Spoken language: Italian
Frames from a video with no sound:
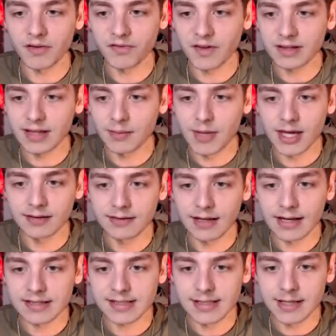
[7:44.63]
perfettamente
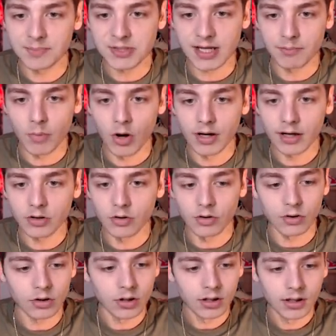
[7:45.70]
l'ex Lipsi e
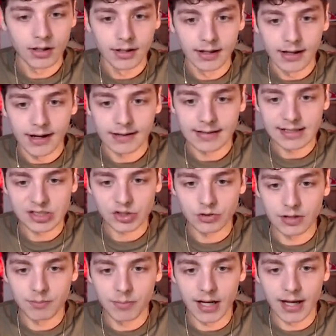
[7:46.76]
Monaco. Adesso
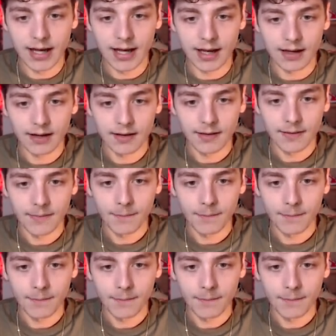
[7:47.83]
Dembélé.